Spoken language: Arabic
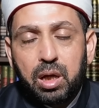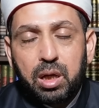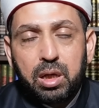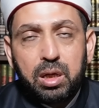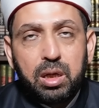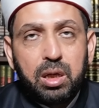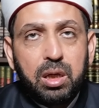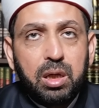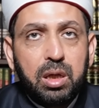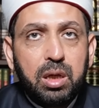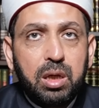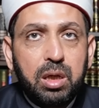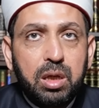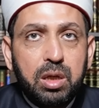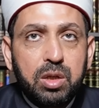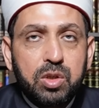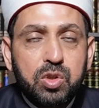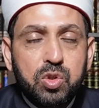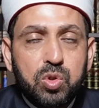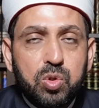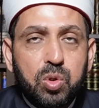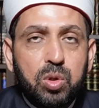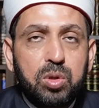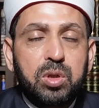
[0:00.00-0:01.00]

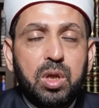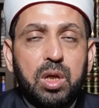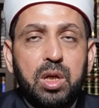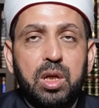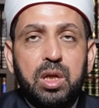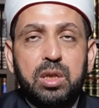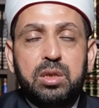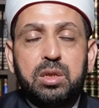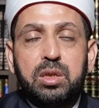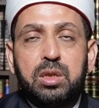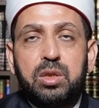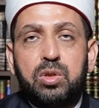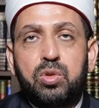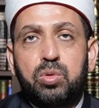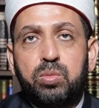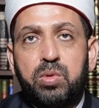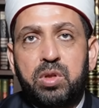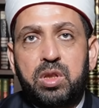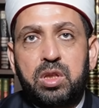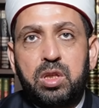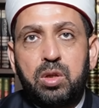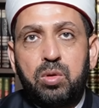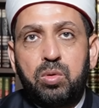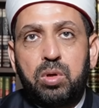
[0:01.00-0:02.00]
للسلطة التي
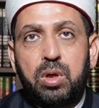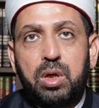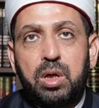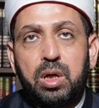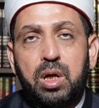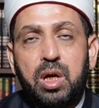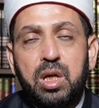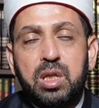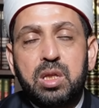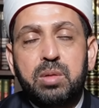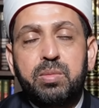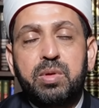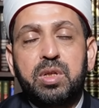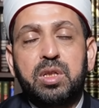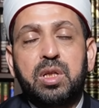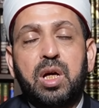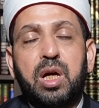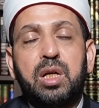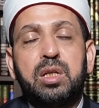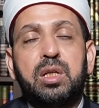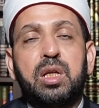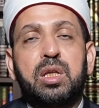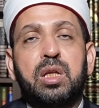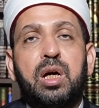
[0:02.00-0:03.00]
تمثلها هذا ما
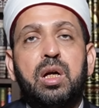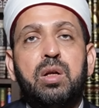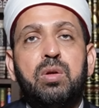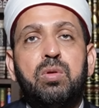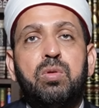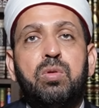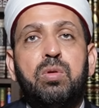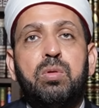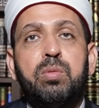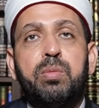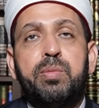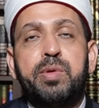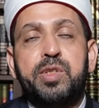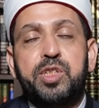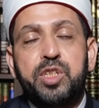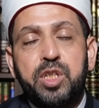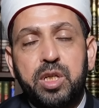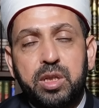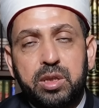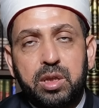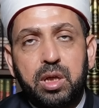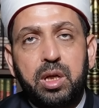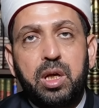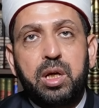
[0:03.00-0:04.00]
نتحدث عنه
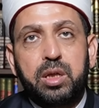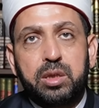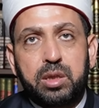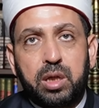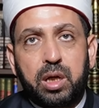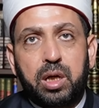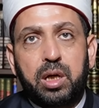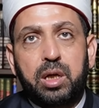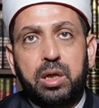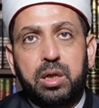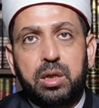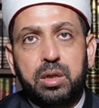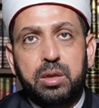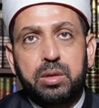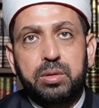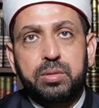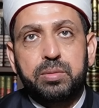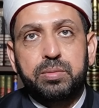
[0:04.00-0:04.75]
بمشيئة الله تعالى